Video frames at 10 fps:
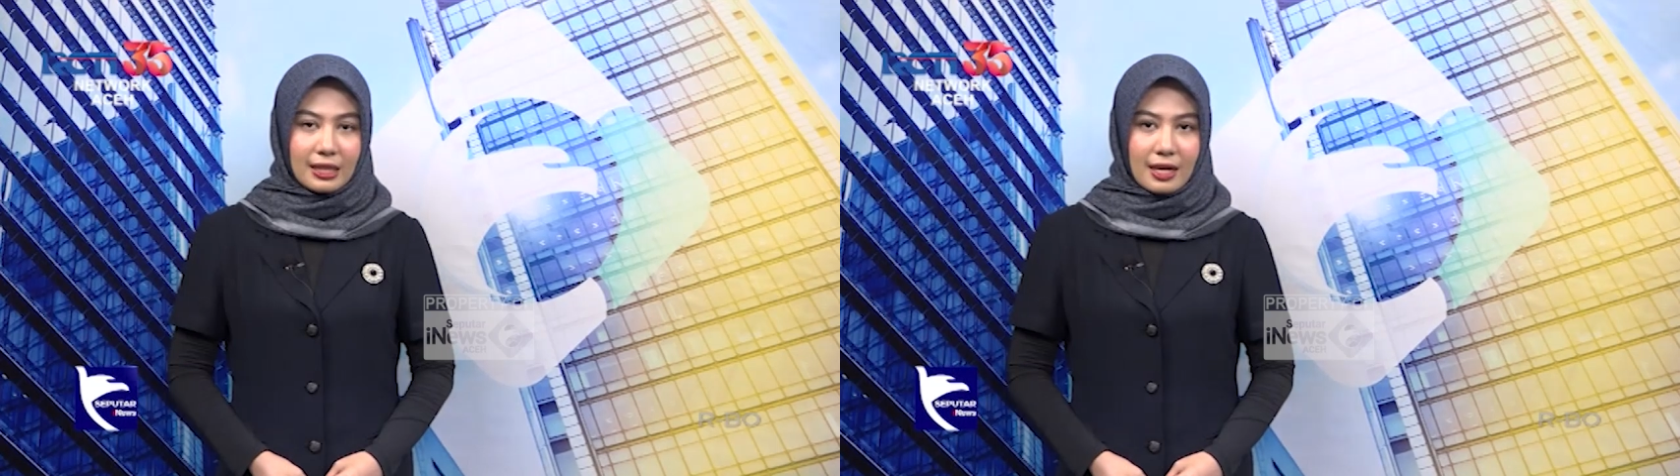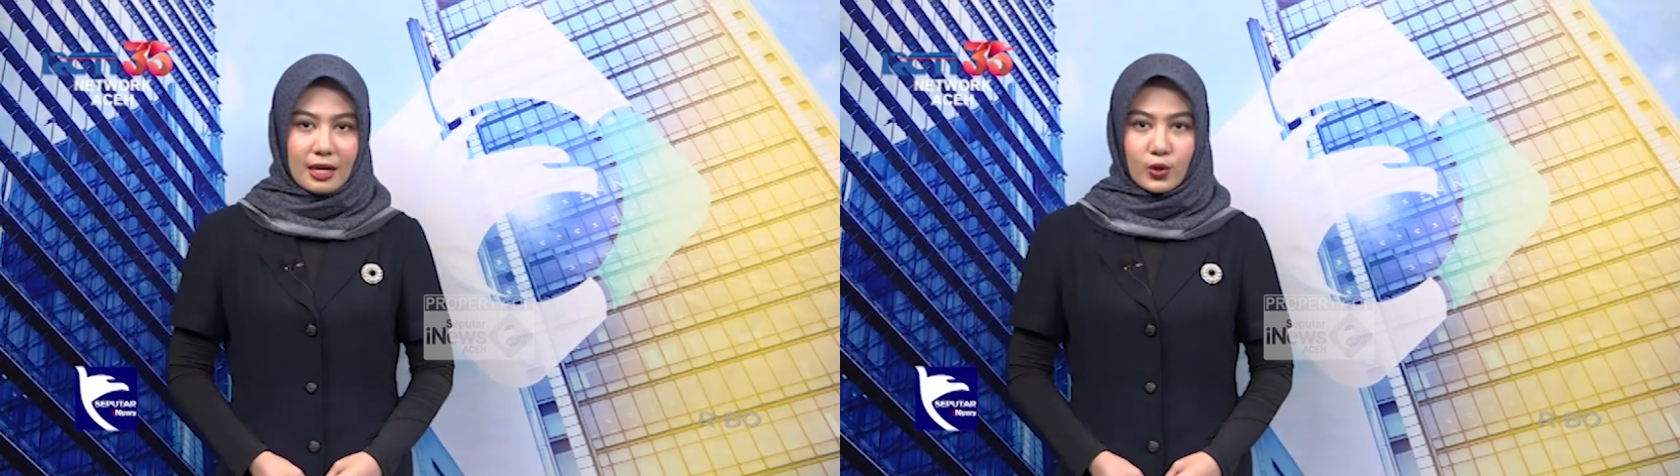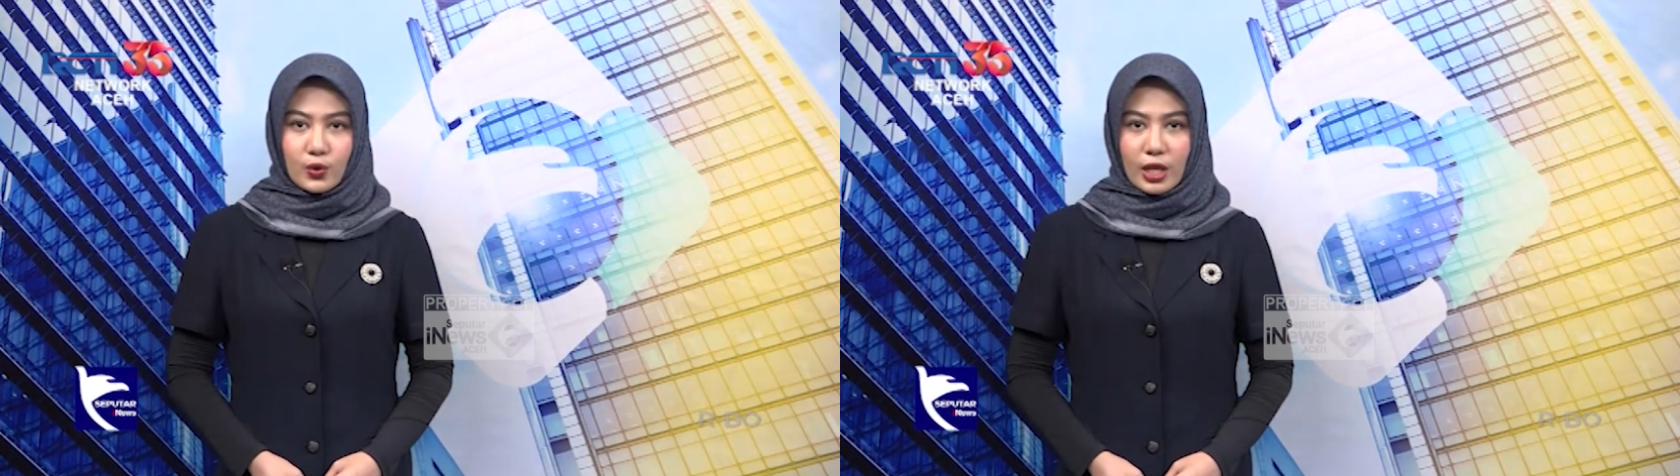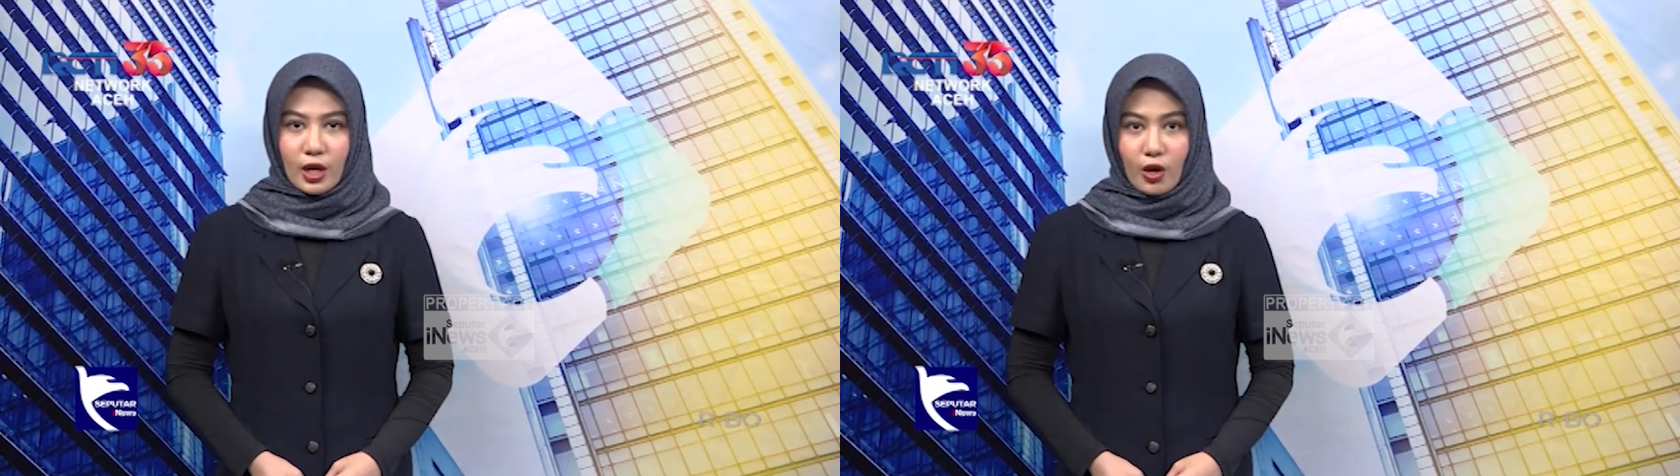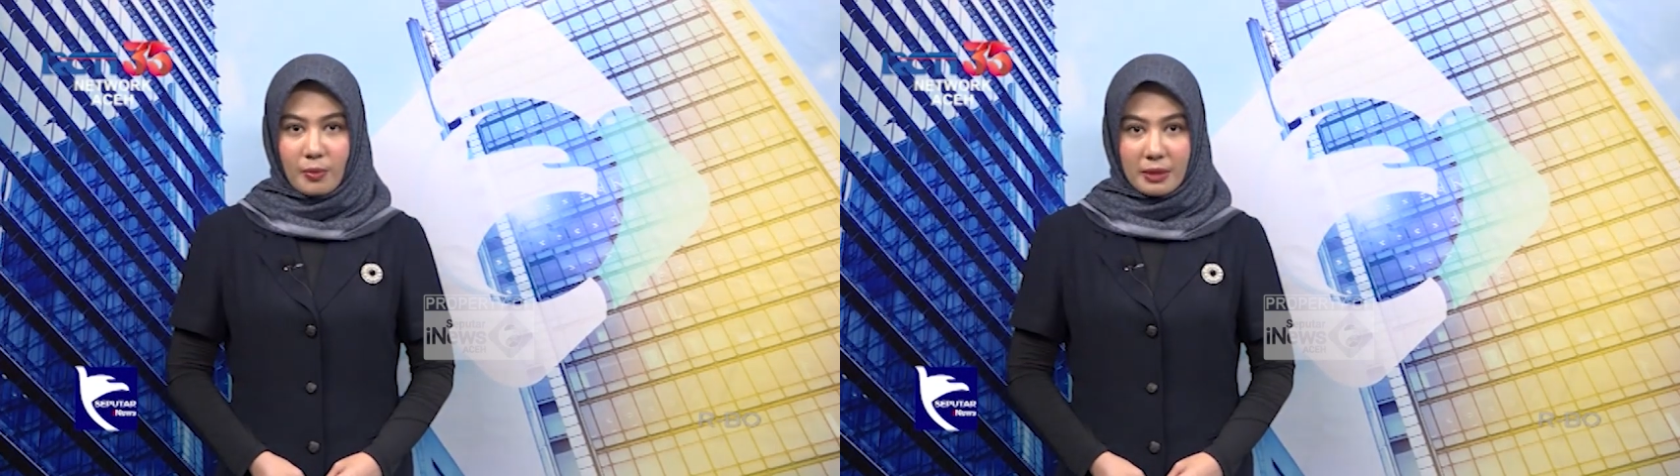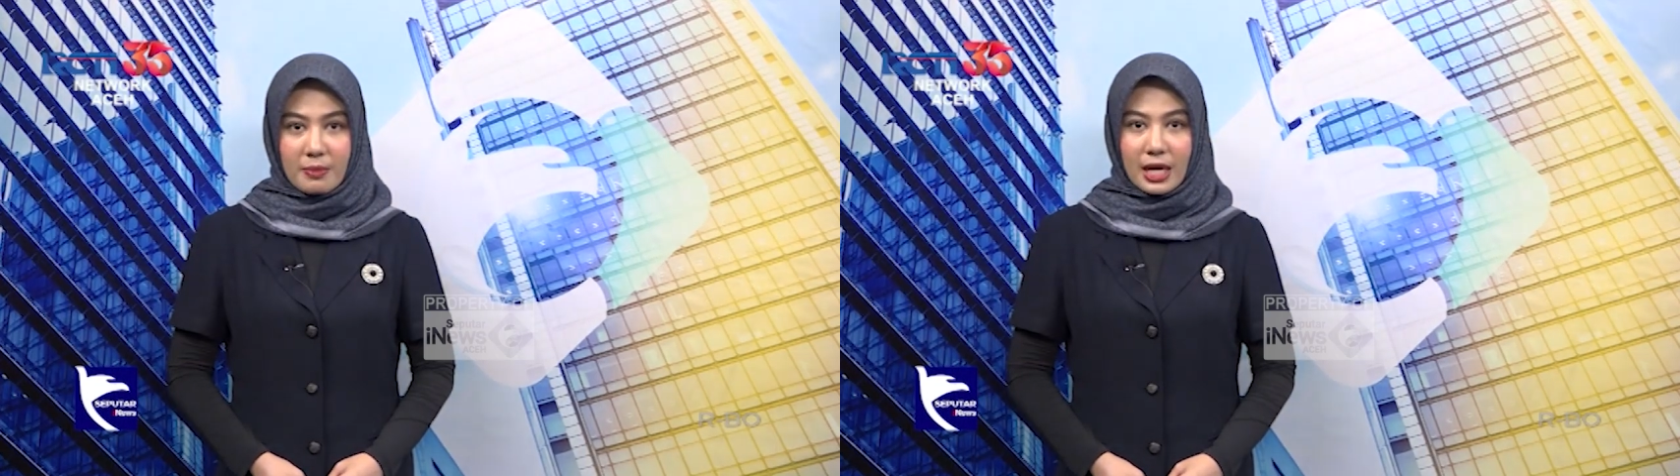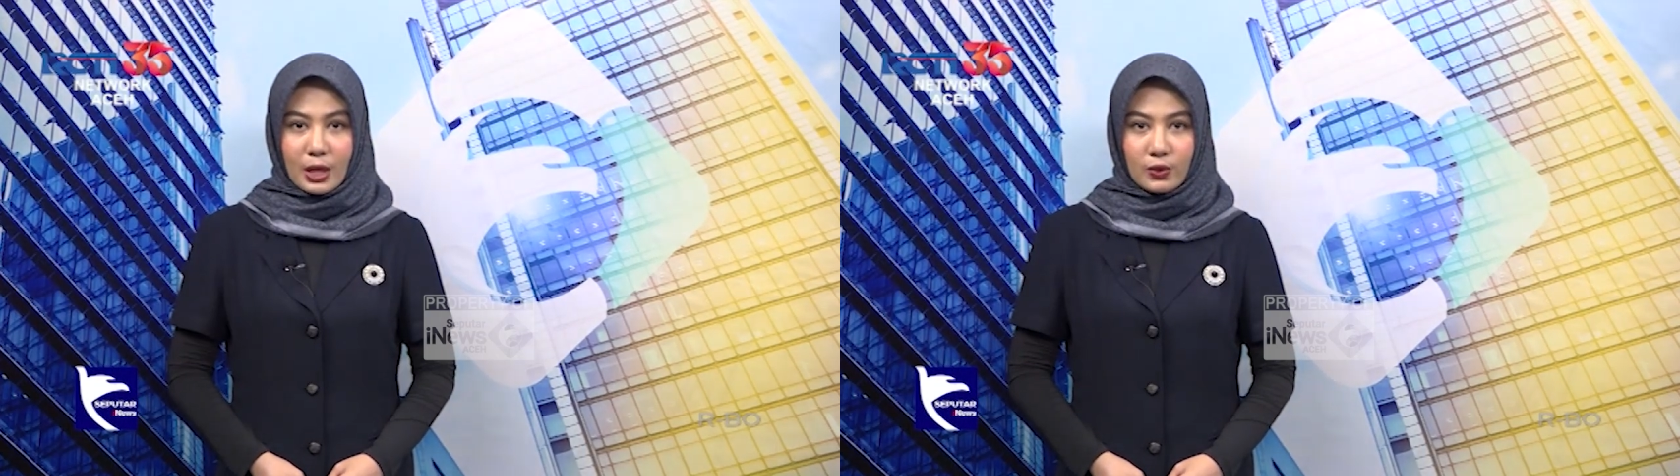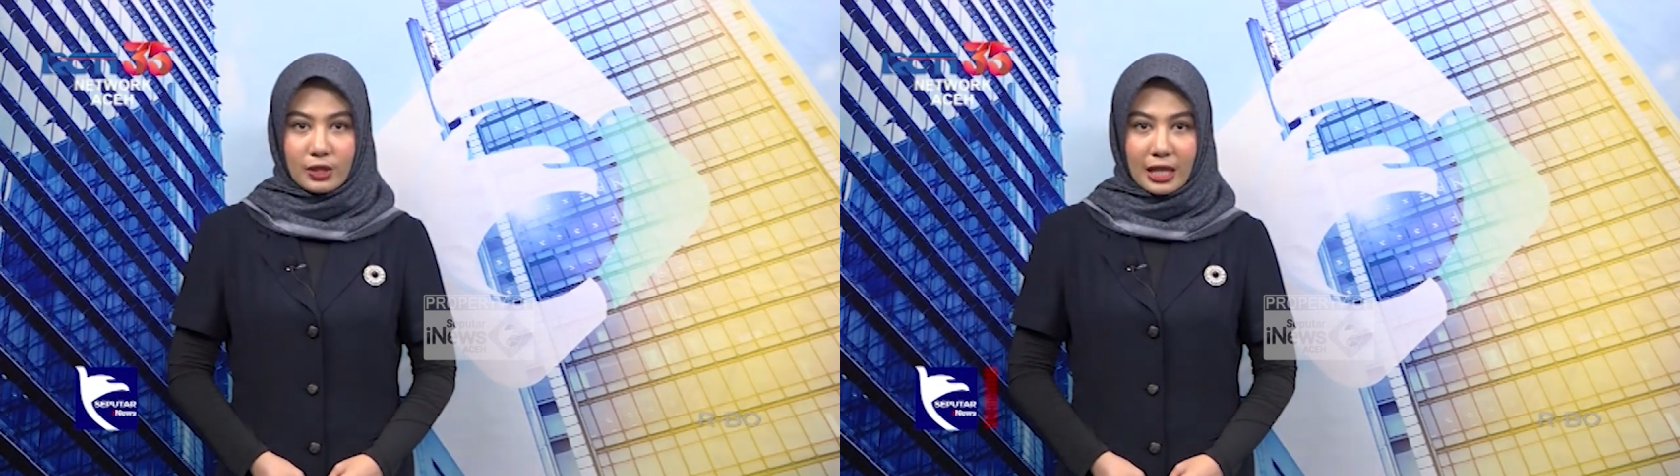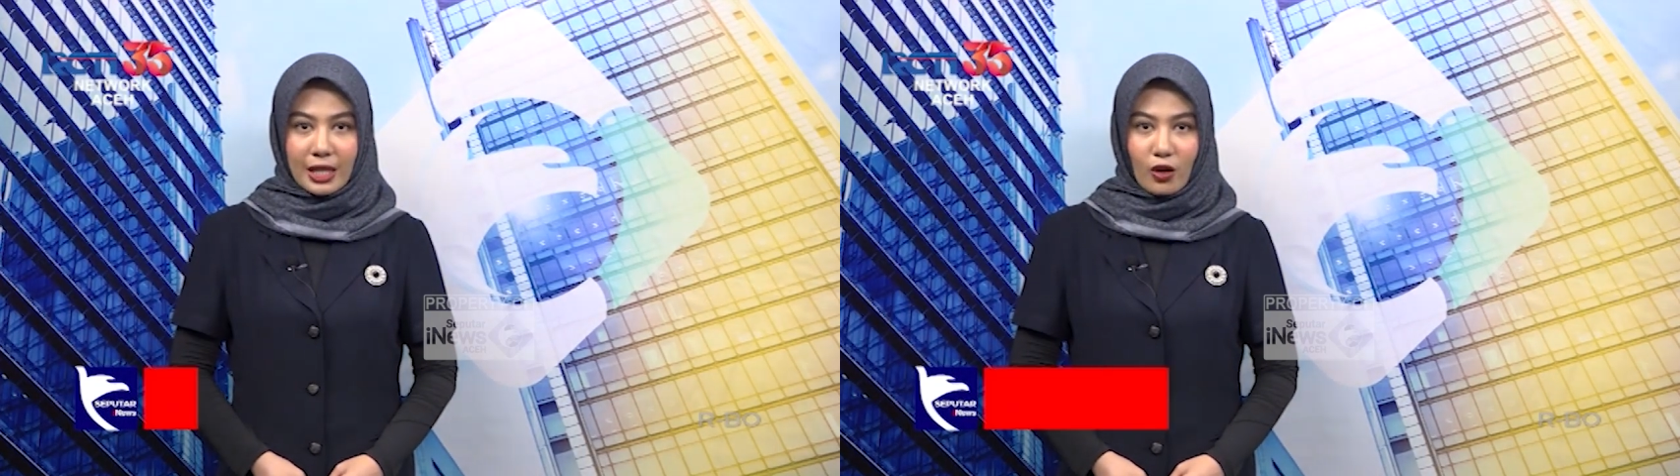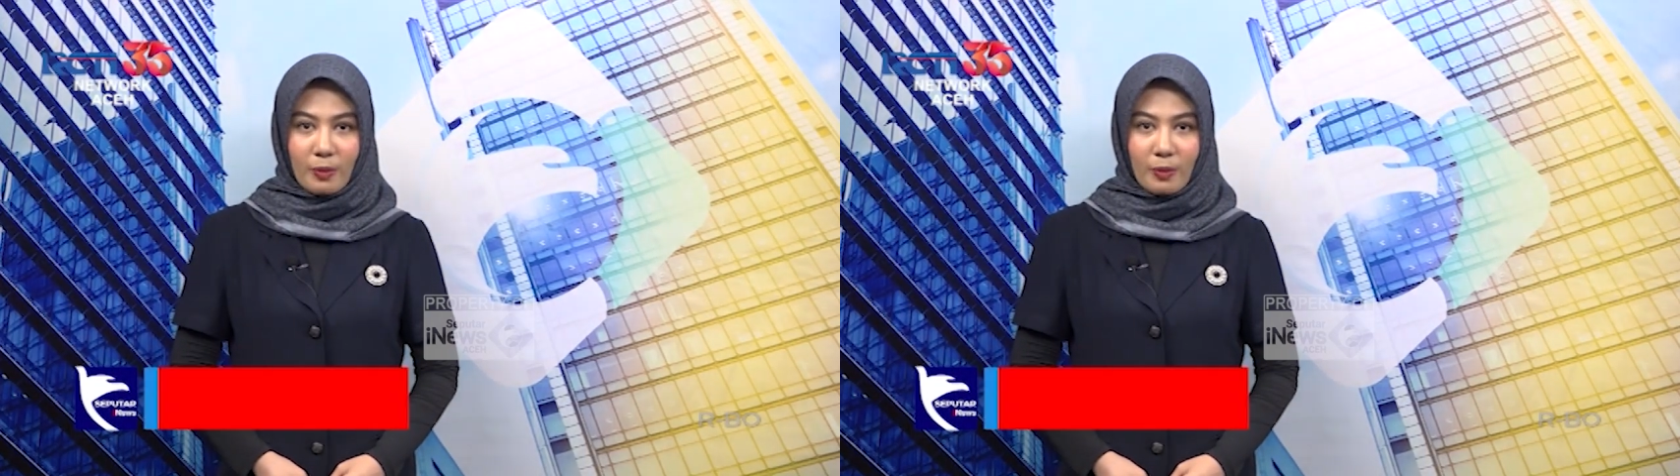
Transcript: lantaran gudang obat baru dan